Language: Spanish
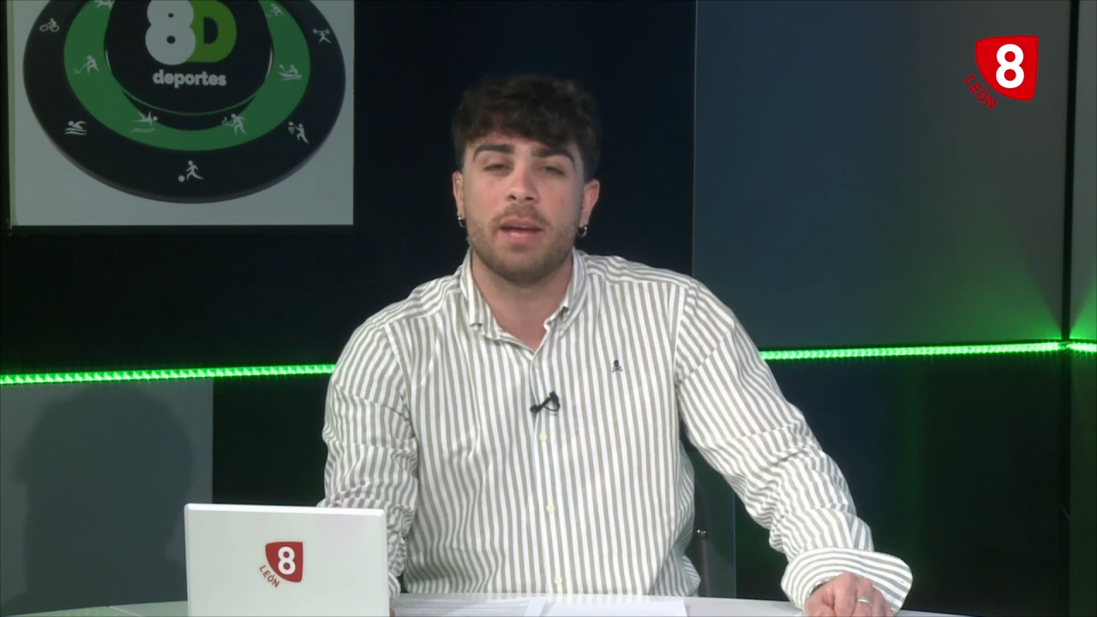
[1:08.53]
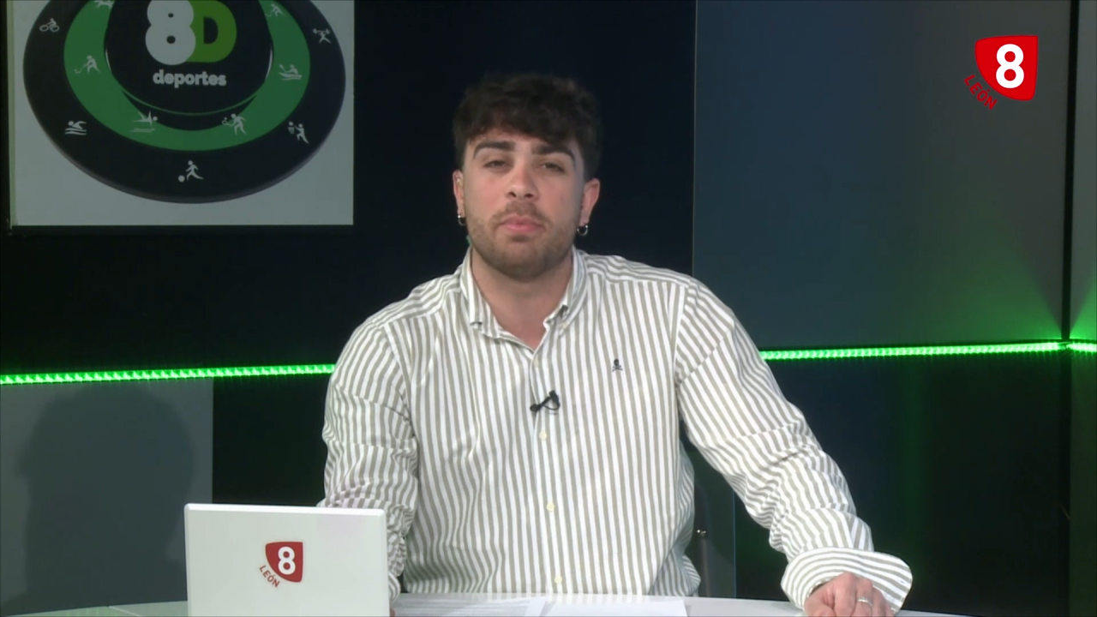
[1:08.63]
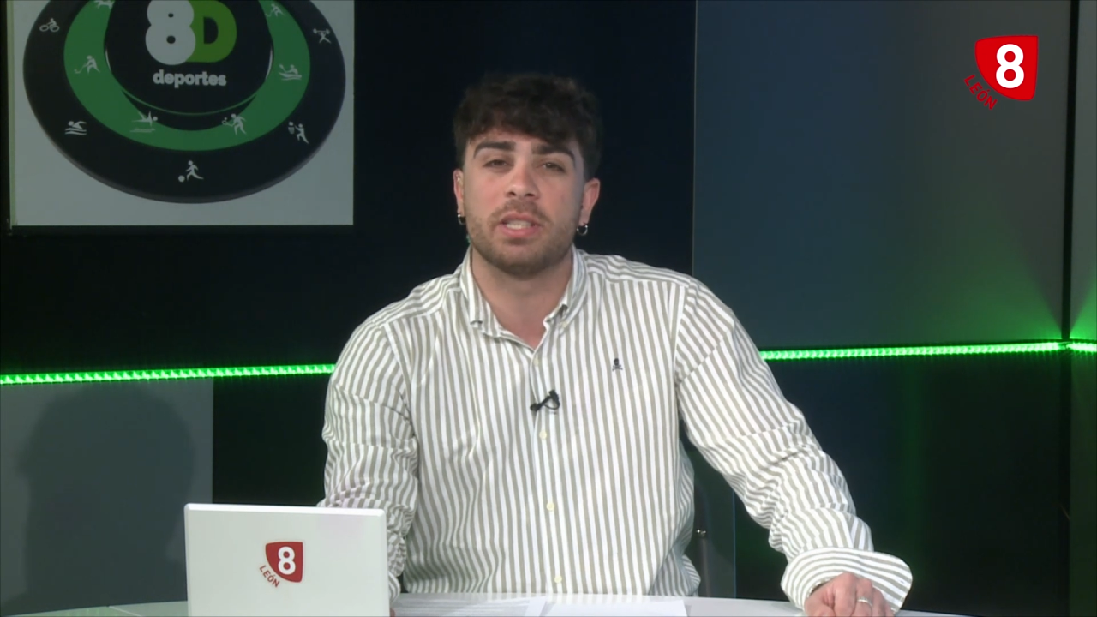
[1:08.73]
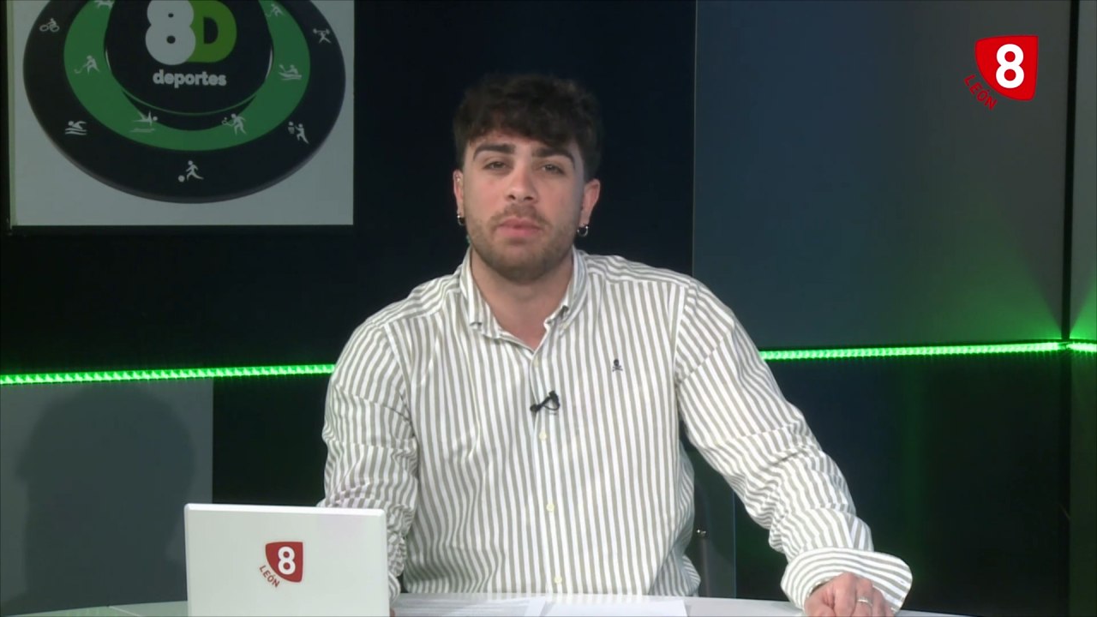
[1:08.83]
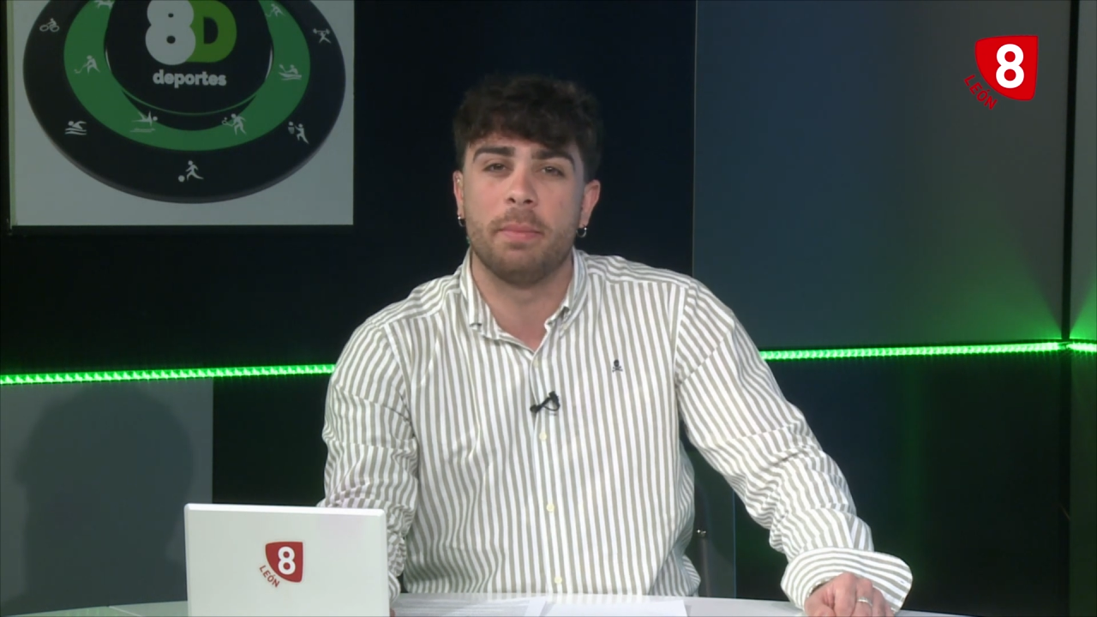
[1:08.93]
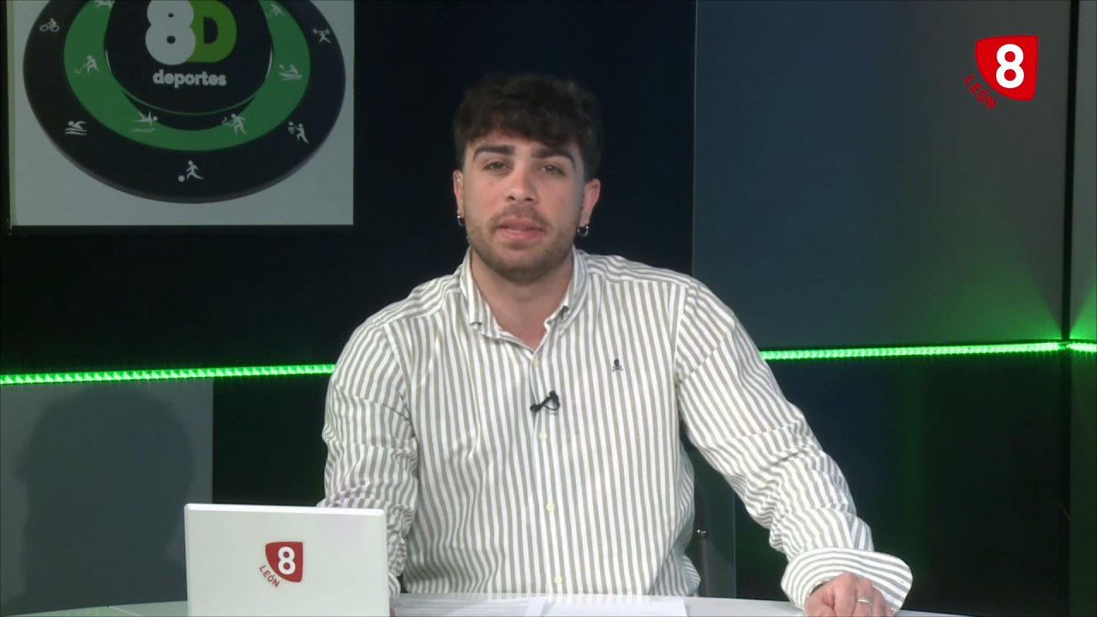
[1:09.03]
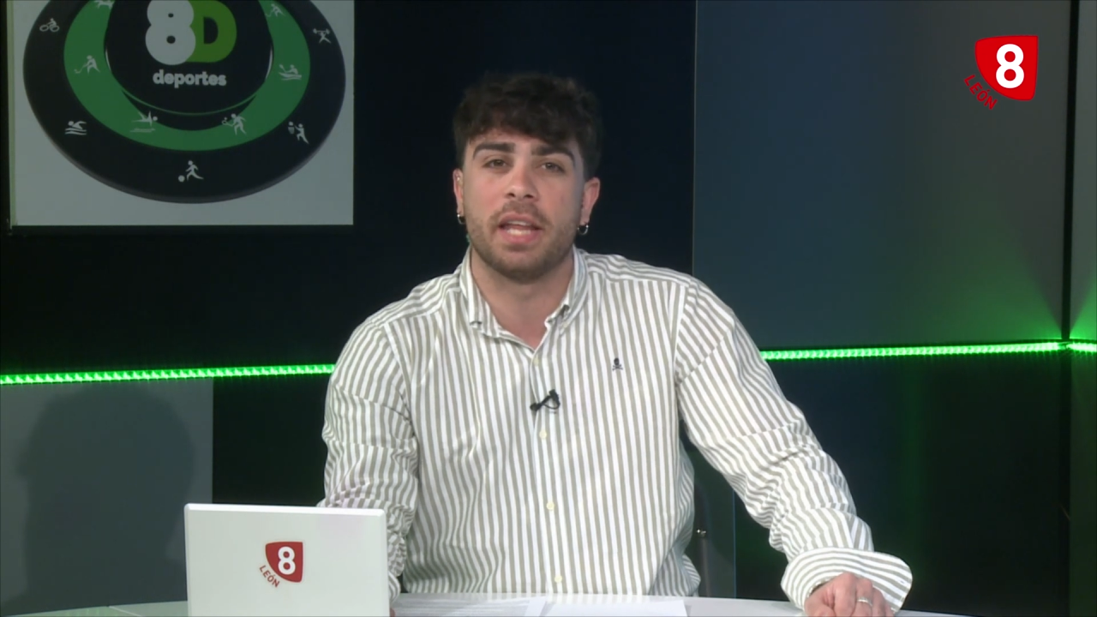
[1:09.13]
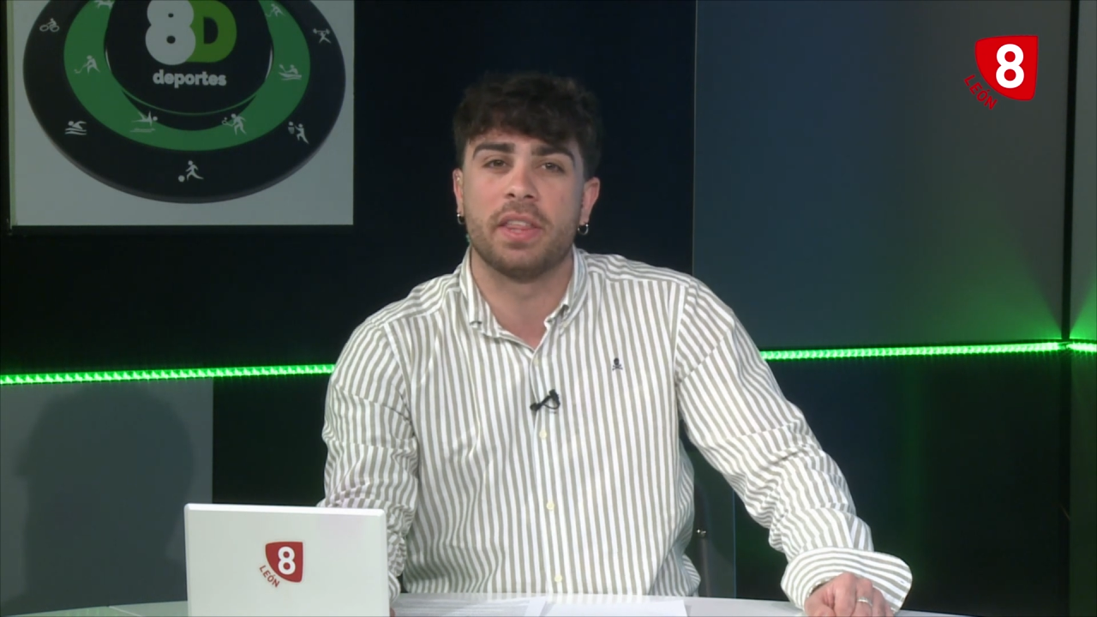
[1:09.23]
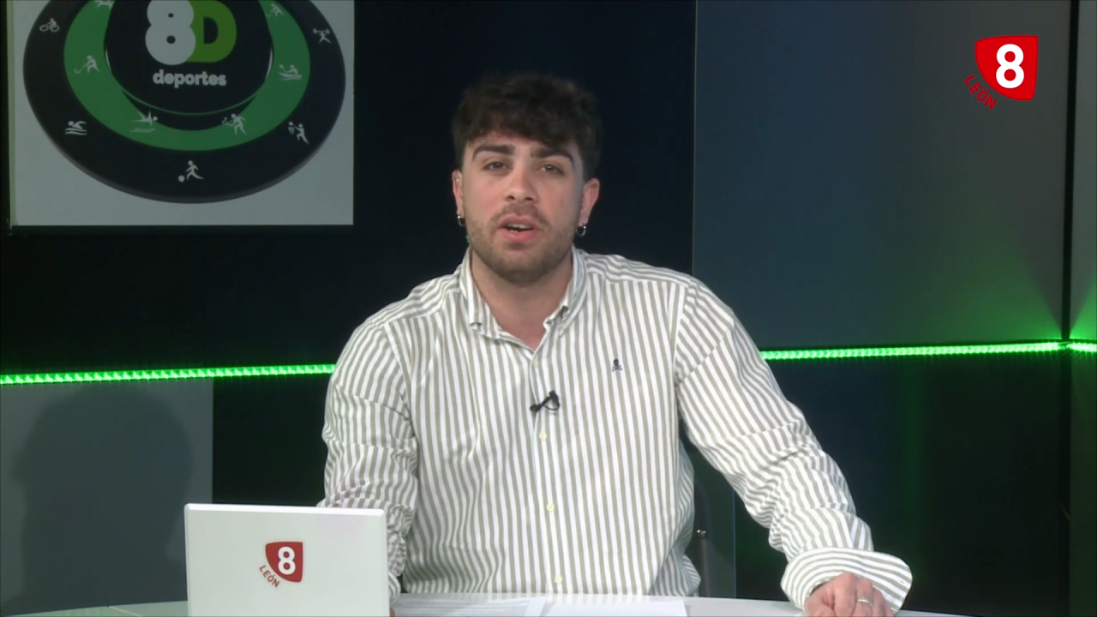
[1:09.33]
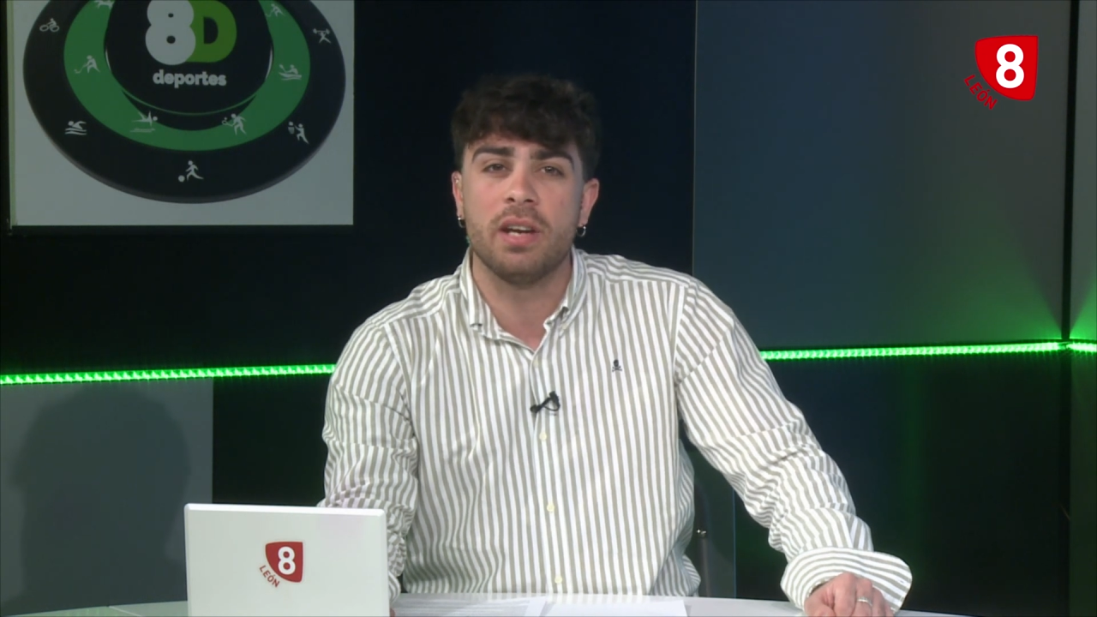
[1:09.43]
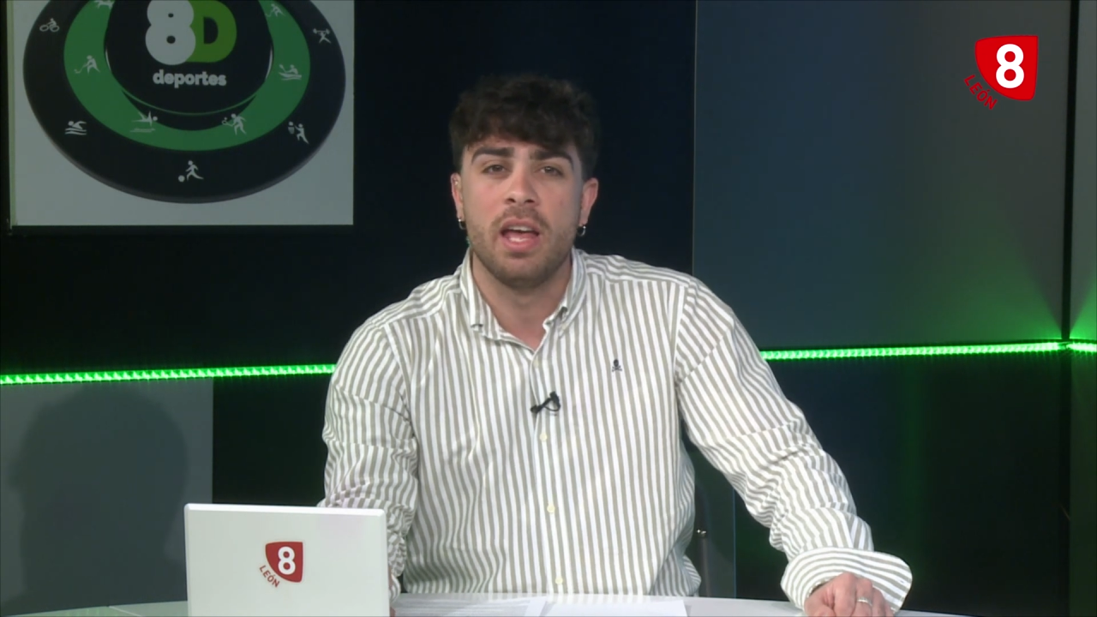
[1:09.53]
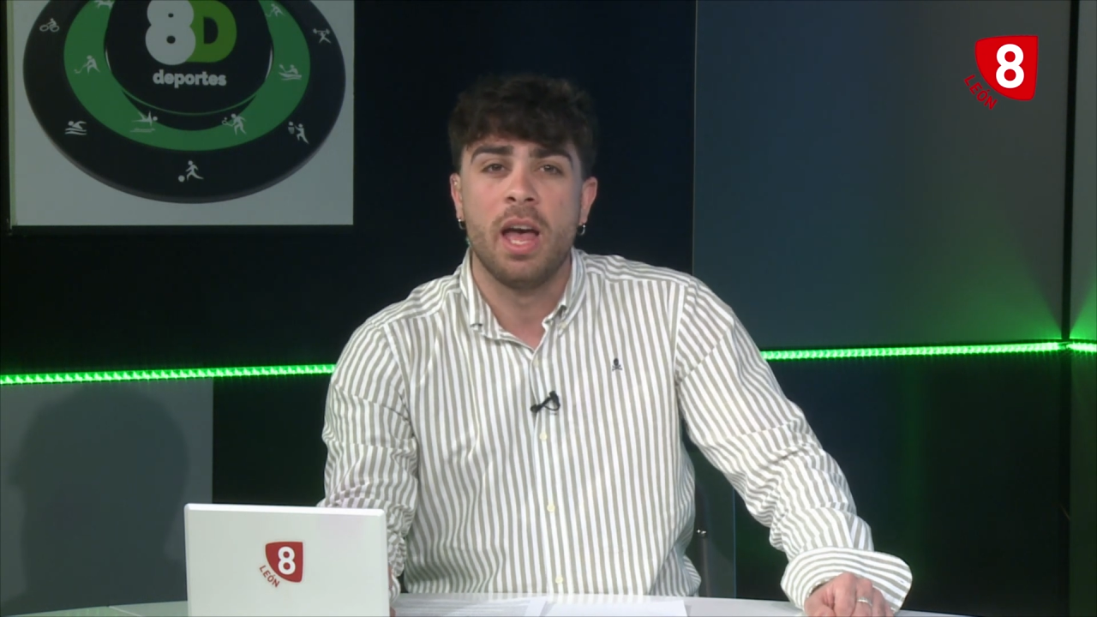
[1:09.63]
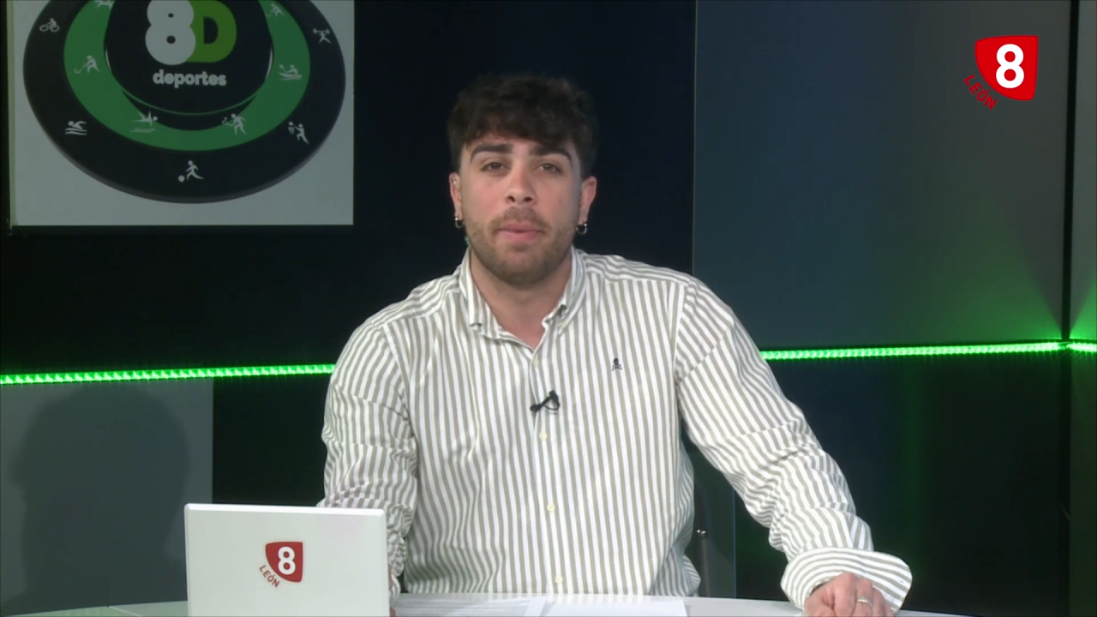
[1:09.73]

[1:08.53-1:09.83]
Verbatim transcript: de una posible invitación